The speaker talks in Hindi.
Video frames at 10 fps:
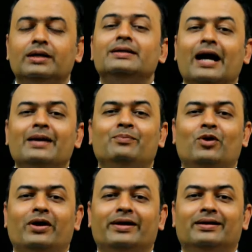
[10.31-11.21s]
या
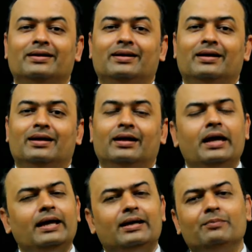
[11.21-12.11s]

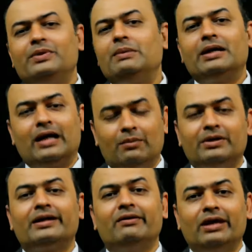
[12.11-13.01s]
एम्प्लॉय एक कंपनी में काम
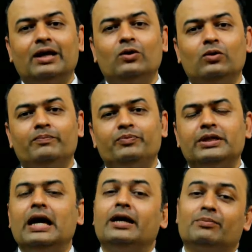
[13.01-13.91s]
करने वाला हो
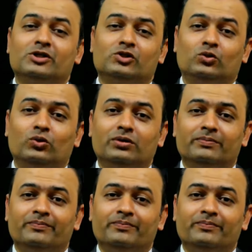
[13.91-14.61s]
या एक मजदूर